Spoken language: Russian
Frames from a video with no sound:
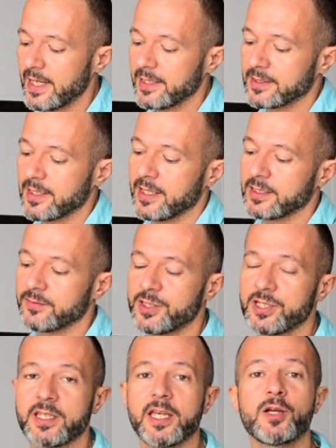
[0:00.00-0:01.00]
Идеально для этого
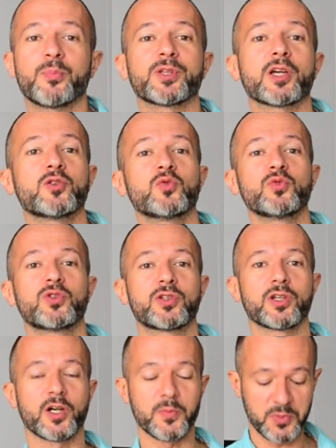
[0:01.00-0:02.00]
чизкейка подойдут
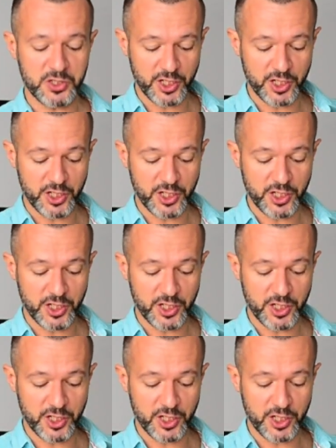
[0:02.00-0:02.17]
э,